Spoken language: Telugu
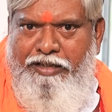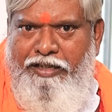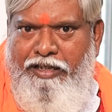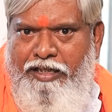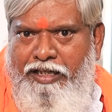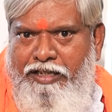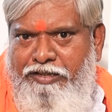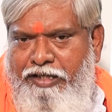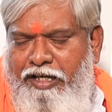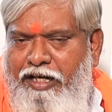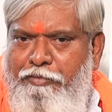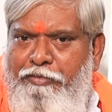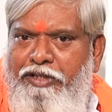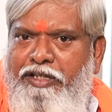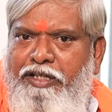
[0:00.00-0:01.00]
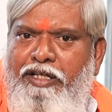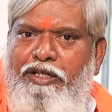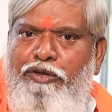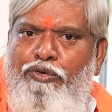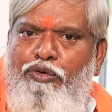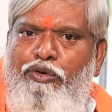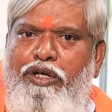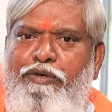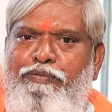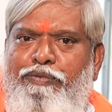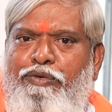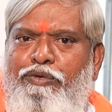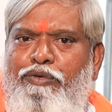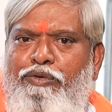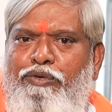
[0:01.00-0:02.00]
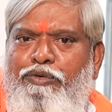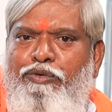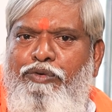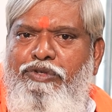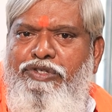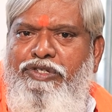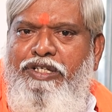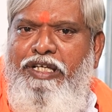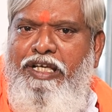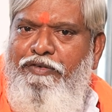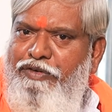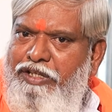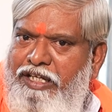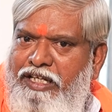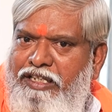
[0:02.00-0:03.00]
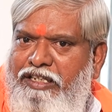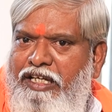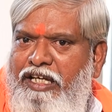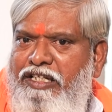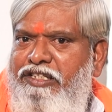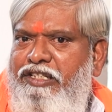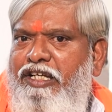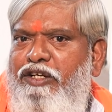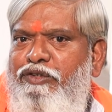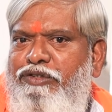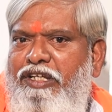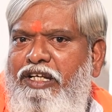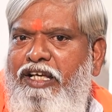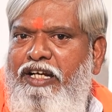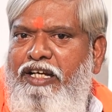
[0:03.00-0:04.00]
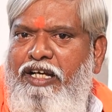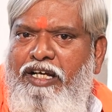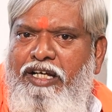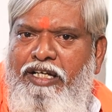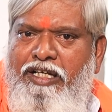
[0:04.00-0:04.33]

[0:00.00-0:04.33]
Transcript: జనరల్గా చాలామంది నోని ఫ్రూట్ గురించి ఏ విధంగా తయారు చేయాలో తెలియక